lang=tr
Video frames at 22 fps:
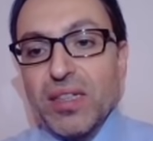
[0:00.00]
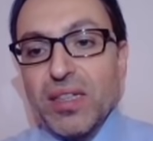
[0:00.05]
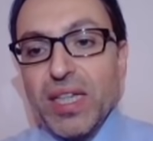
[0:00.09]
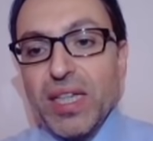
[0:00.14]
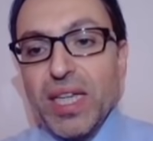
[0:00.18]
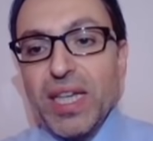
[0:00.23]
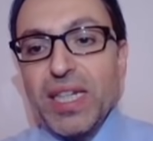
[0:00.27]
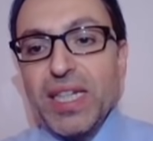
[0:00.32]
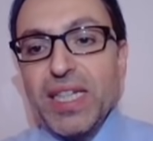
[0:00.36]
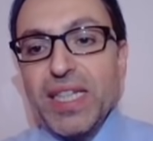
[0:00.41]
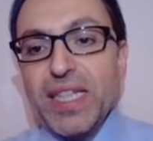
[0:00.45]

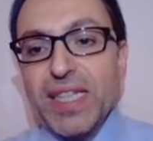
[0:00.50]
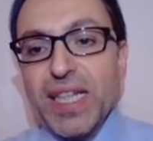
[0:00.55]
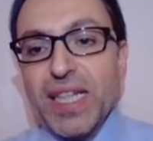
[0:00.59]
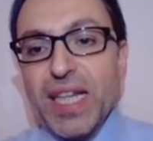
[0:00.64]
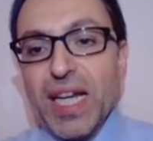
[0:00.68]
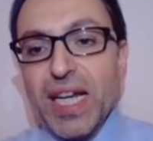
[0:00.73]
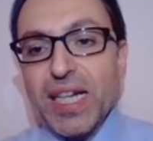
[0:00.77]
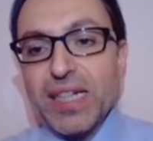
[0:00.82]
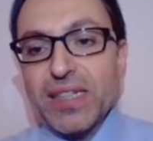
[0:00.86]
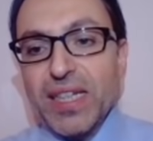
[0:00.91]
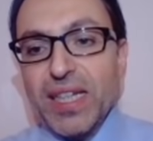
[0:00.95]

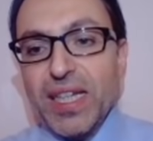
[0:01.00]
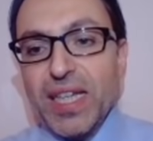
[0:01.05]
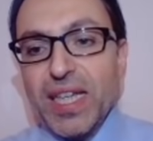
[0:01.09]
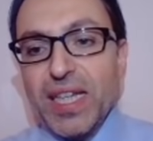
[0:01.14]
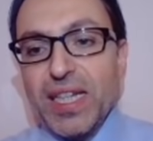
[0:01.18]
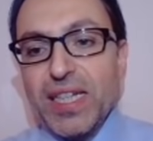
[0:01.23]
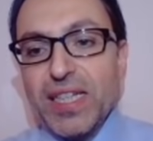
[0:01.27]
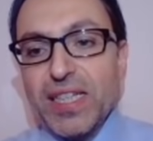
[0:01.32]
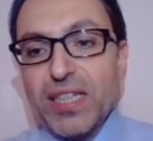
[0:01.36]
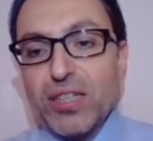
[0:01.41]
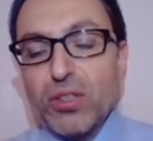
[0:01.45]
52'lerde
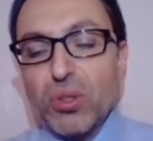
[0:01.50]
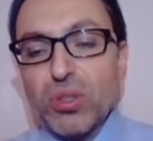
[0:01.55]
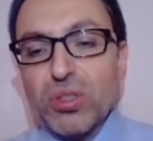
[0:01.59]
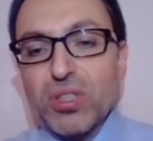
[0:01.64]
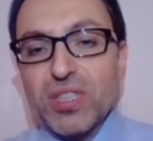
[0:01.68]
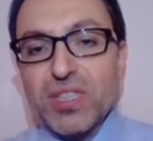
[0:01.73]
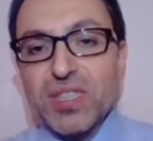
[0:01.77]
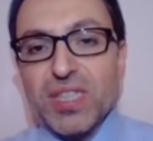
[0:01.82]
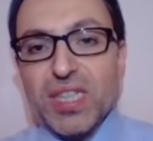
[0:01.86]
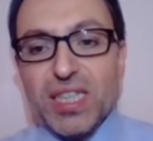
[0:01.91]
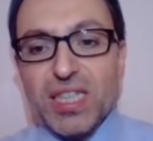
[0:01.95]

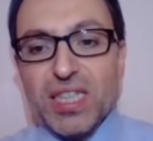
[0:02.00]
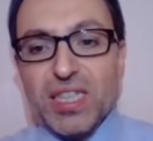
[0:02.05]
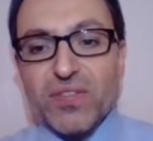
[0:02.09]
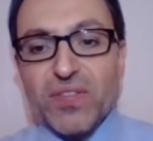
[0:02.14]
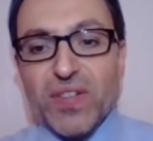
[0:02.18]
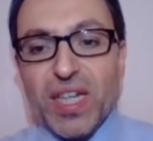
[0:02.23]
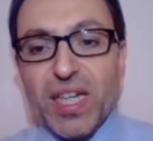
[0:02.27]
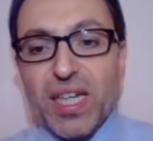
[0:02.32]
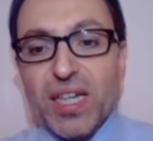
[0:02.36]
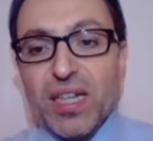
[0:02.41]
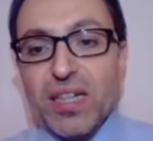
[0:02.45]
52.8
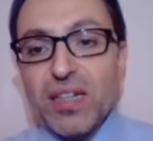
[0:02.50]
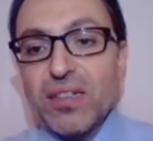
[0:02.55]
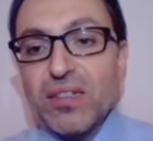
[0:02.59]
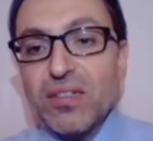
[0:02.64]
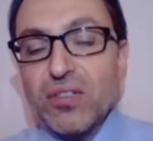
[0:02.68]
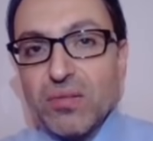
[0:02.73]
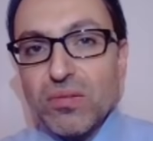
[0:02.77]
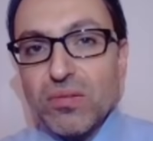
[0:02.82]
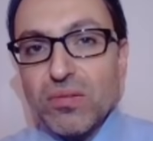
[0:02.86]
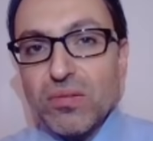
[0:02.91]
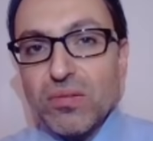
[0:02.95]
ve
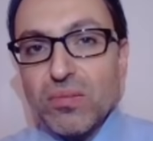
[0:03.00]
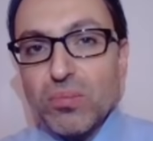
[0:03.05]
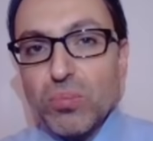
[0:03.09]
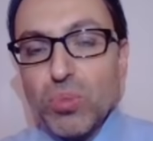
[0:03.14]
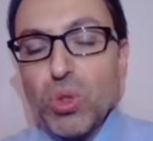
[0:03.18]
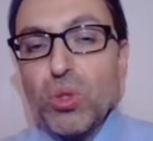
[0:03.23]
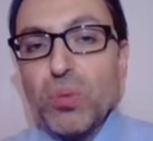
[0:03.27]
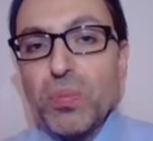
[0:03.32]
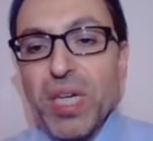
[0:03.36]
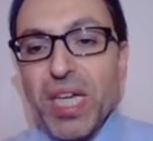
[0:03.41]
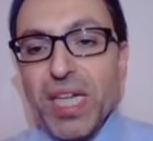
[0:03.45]

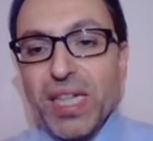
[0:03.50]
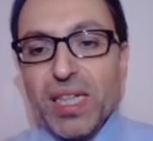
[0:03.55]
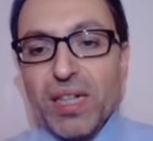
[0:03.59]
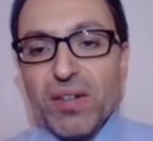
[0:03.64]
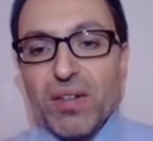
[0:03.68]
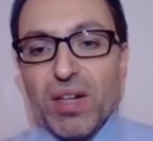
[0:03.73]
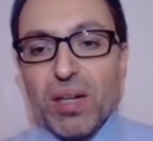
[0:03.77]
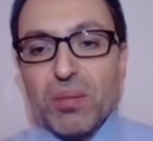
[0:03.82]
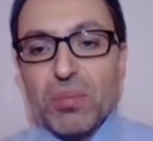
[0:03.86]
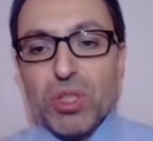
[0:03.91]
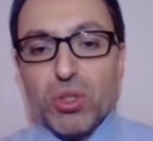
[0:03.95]
büyümeye
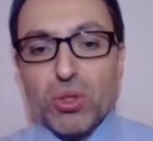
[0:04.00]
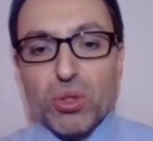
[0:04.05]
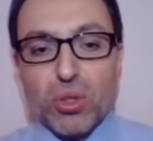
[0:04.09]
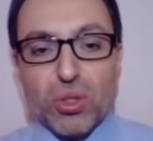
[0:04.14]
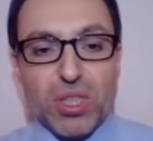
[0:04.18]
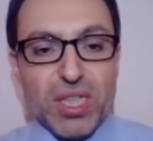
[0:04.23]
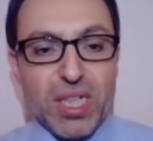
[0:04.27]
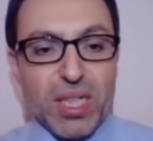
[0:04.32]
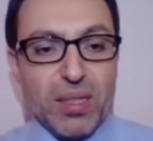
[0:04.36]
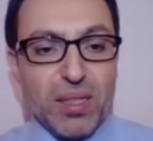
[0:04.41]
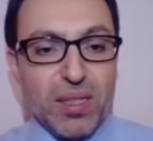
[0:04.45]
devam ediyor.
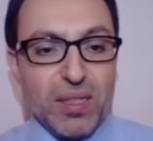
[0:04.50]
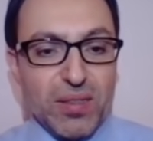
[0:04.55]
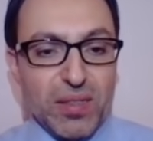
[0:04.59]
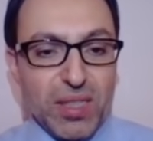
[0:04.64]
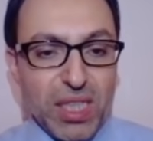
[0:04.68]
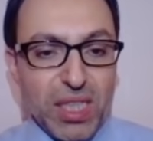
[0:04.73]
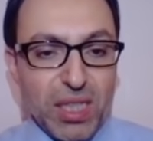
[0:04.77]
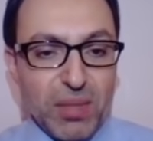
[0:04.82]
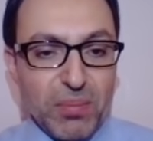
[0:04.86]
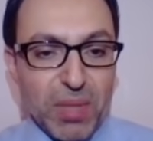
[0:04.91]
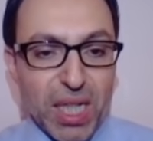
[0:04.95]
Yine
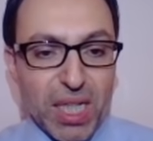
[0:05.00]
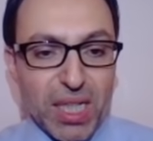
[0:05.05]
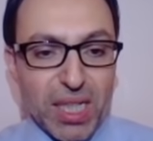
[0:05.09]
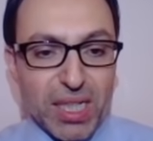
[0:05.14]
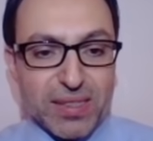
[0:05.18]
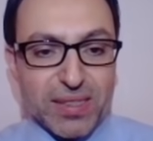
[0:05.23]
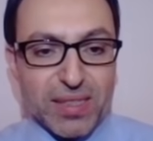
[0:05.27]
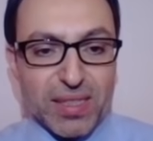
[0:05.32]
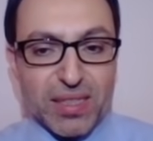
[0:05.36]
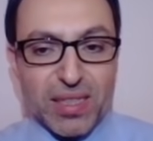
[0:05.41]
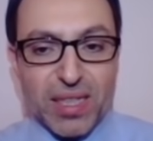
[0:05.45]

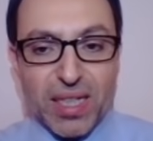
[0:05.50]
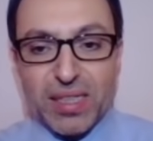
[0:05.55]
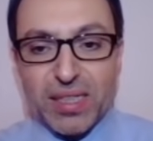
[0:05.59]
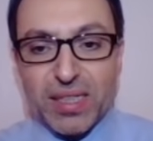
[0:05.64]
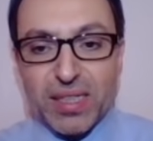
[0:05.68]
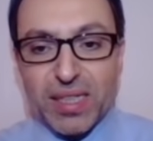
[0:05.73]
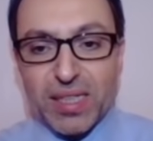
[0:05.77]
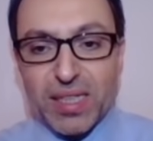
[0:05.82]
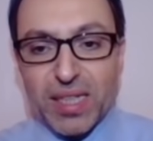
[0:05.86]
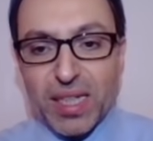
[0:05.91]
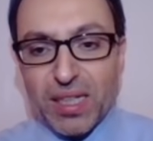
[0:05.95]
imalat
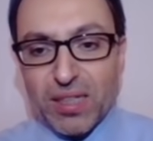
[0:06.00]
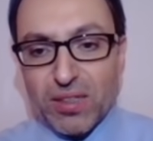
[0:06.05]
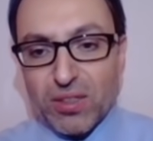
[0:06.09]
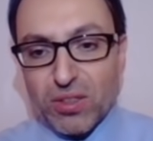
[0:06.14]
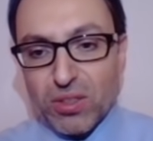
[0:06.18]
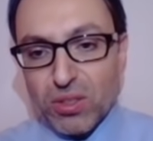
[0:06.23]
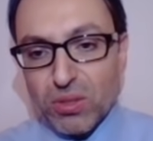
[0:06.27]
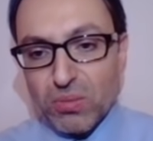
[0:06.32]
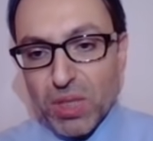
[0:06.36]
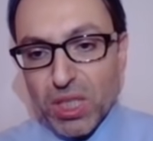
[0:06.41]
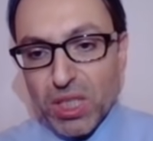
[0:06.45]
sanayinde de
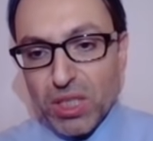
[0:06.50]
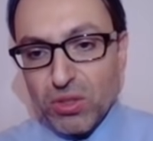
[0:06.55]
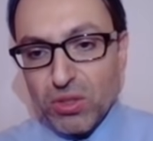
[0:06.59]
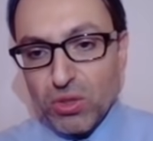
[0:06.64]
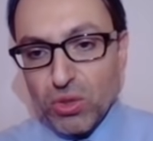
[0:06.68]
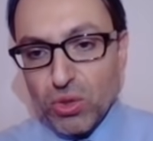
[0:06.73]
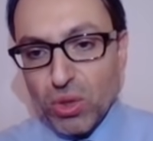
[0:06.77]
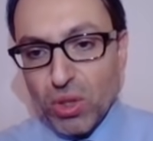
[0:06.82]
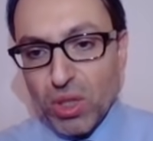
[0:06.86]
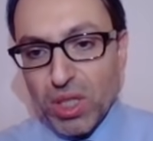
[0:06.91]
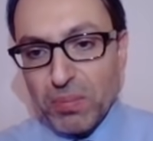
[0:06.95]
bakın
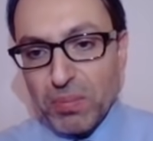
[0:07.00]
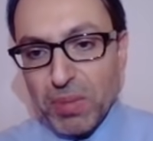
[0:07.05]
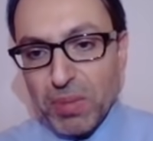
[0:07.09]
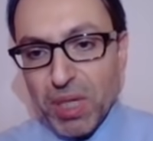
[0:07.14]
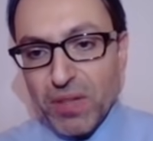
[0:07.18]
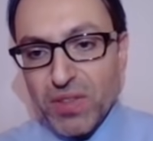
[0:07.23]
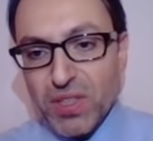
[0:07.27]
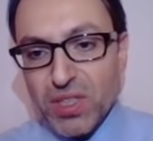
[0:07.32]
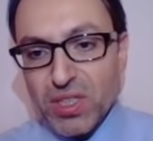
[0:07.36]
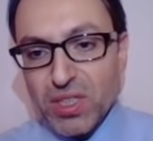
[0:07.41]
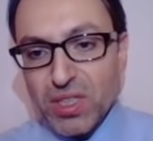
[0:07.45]
şöyle
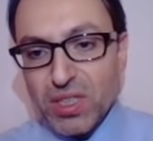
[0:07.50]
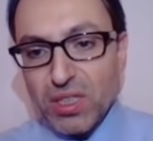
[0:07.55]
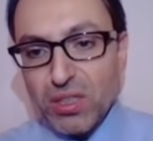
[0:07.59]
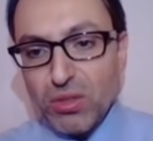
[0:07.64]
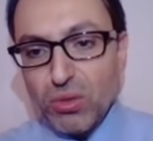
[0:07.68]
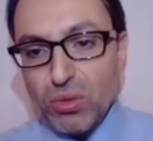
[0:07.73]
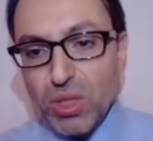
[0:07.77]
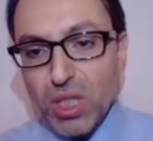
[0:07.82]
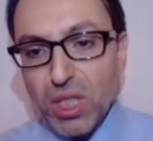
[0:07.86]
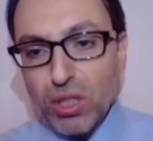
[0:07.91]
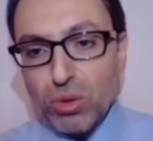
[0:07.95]
mavi çizgi
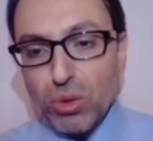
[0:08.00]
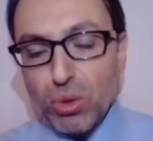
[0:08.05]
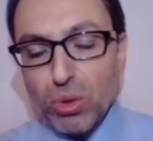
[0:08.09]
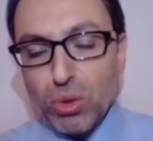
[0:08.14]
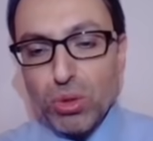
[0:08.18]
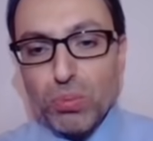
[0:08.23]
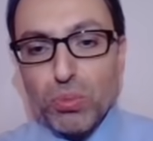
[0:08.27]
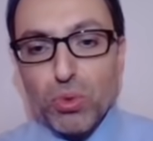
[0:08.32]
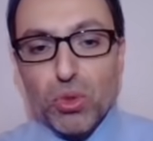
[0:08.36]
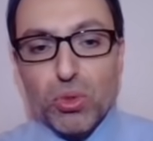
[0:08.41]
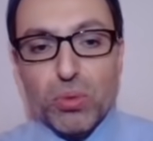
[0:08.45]
yukarı
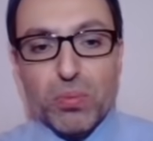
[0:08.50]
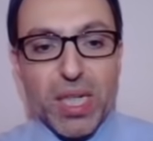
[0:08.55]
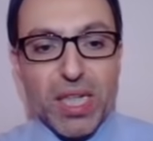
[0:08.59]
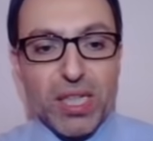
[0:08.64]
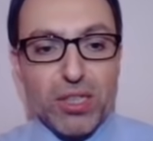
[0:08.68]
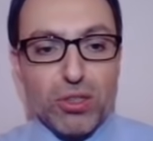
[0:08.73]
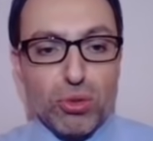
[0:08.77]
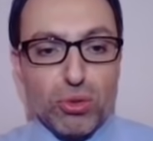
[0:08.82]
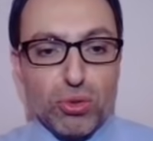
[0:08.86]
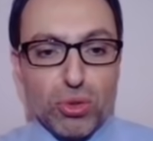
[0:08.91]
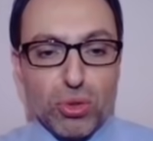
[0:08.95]
doğru büyüme
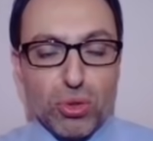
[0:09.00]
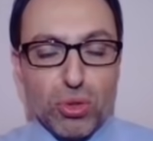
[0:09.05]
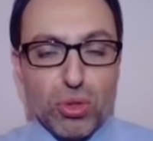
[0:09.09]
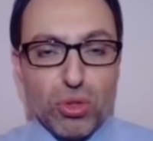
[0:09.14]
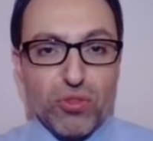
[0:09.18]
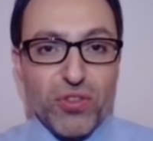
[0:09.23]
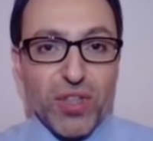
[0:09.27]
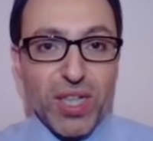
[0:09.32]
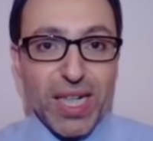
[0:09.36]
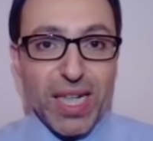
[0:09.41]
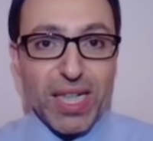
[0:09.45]

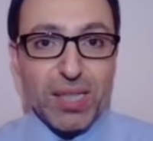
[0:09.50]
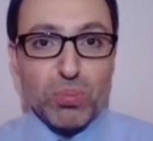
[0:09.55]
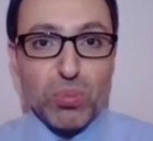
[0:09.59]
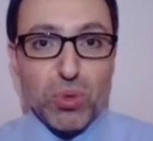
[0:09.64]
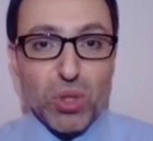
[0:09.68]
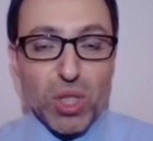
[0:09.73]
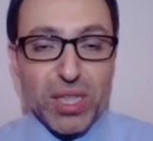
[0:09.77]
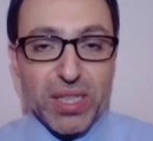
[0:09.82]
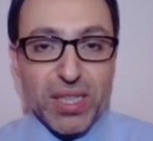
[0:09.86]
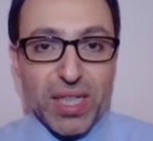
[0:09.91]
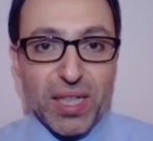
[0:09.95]
gözüküyor. Fakat
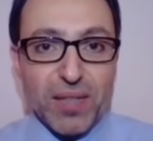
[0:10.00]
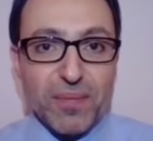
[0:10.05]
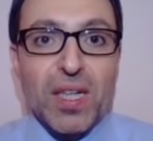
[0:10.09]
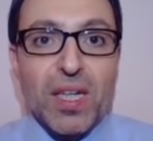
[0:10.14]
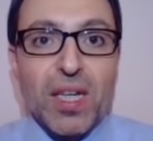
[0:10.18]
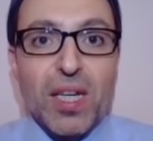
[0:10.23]
burada